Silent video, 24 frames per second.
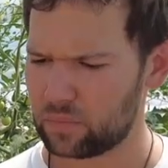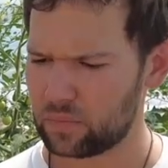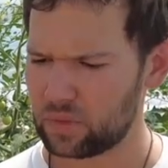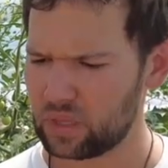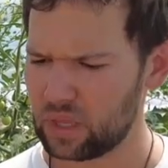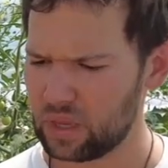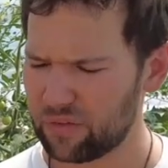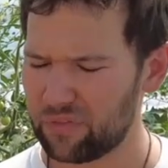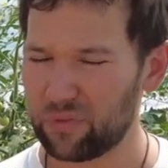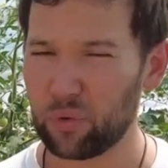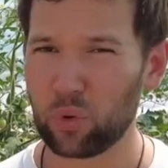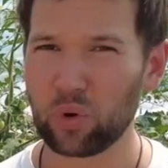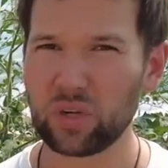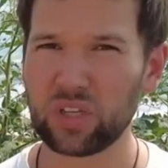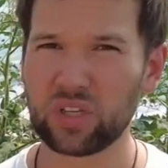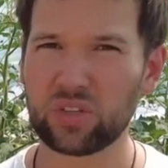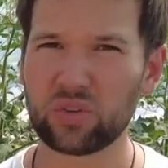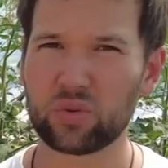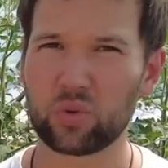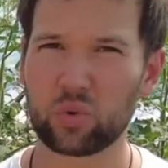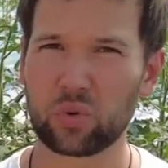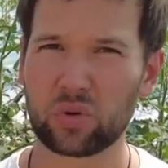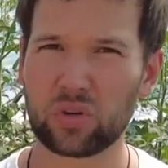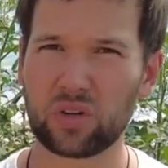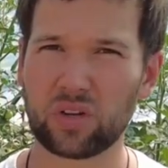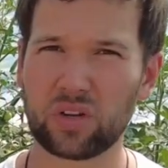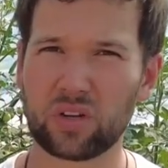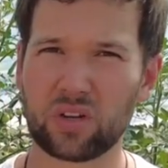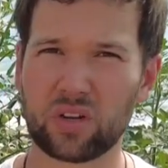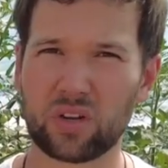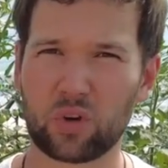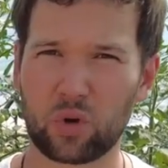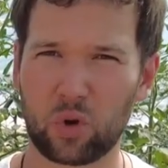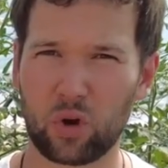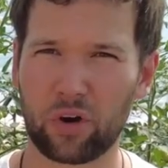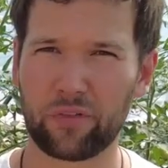Folientunnel
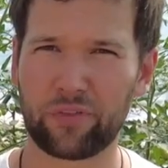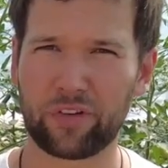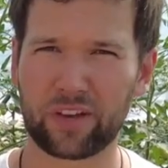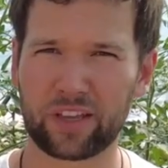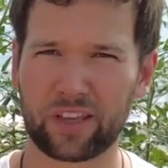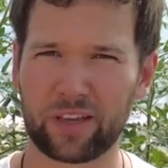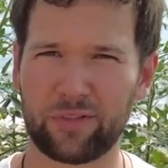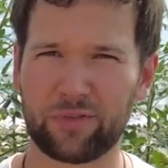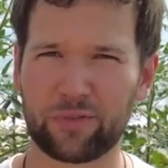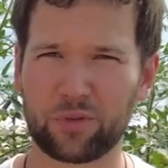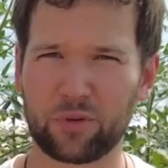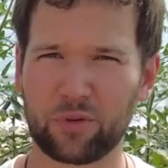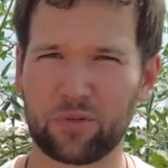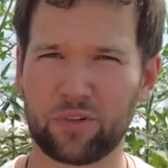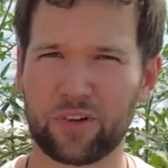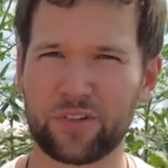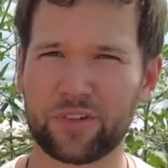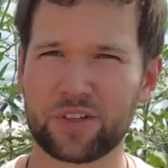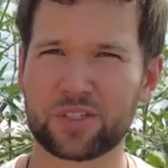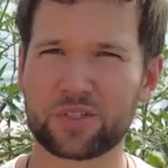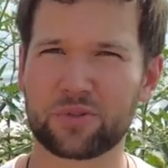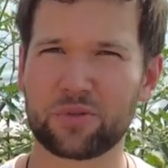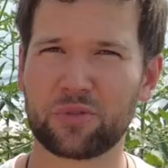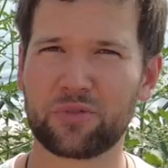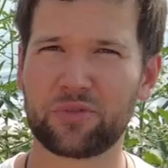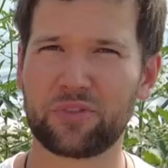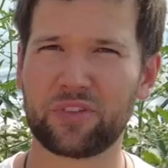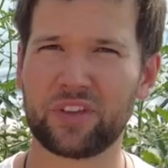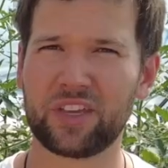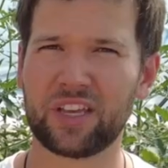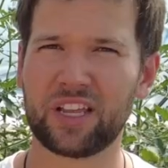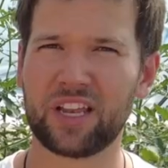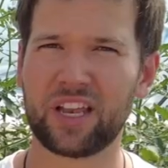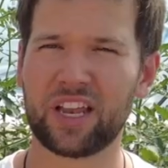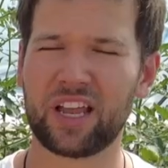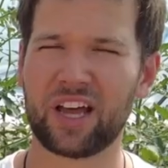eine Chlorvergiftung, weil wir so
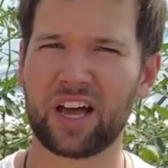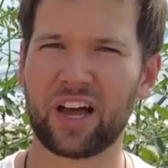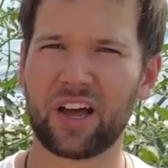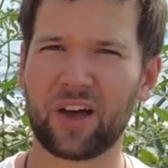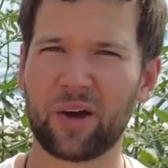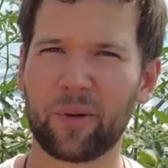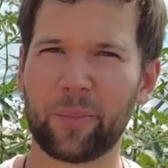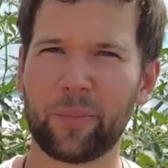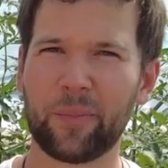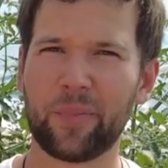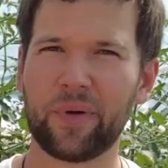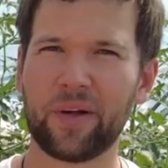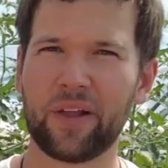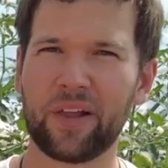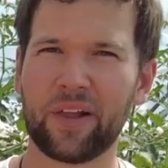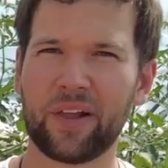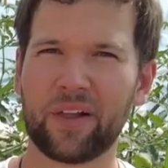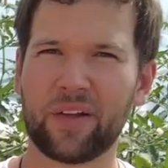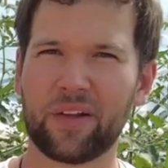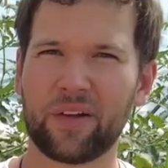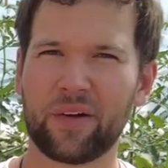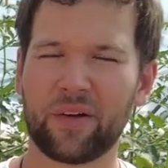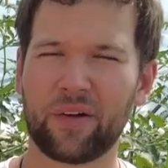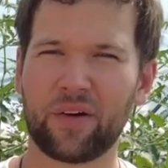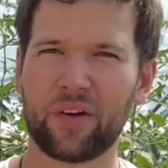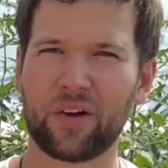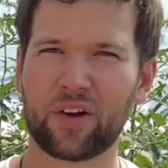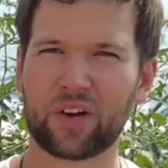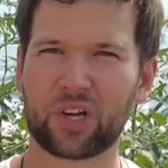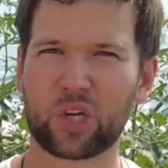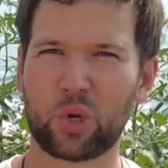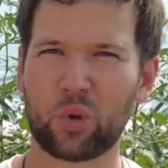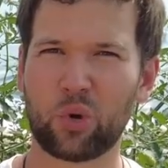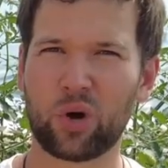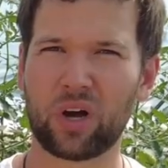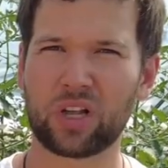viel ähm,
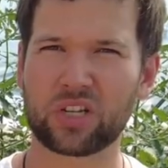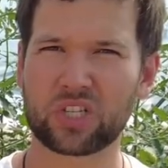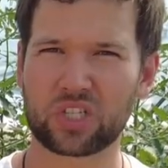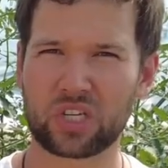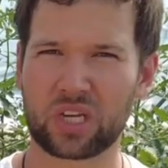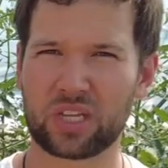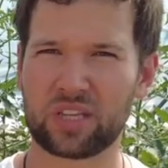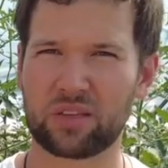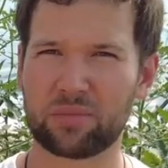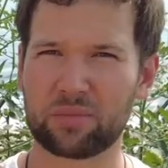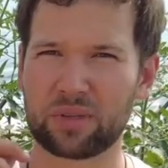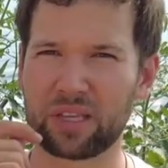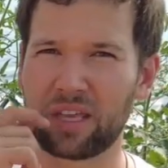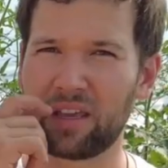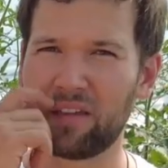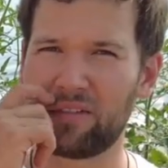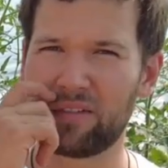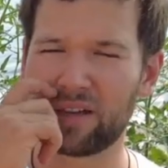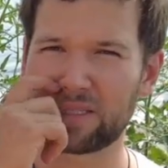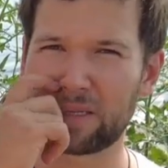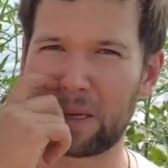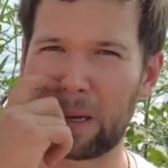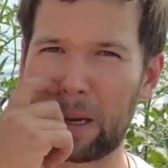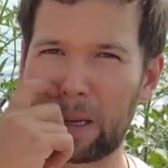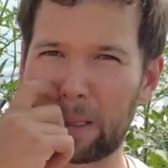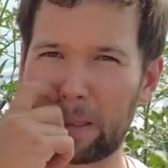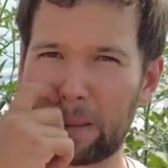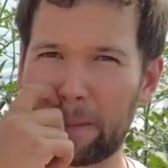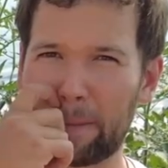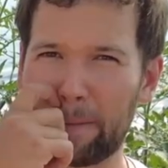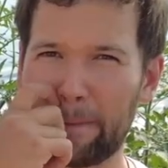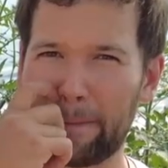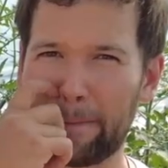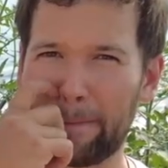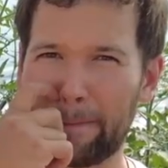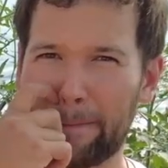Chlor anscheinend im Trinkwasser
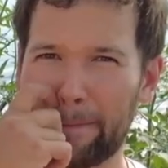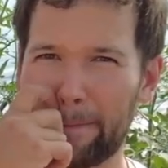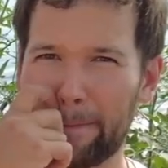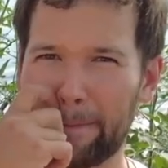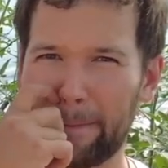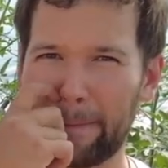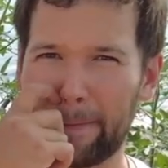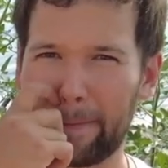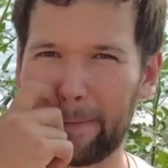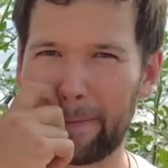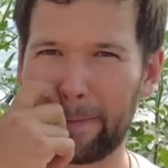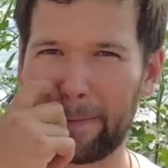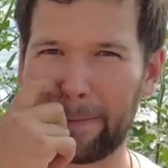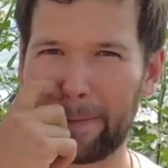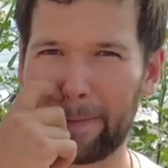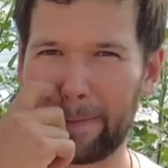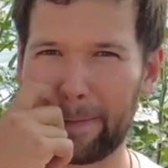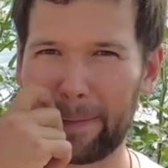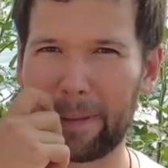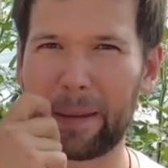hatten. Ach krass.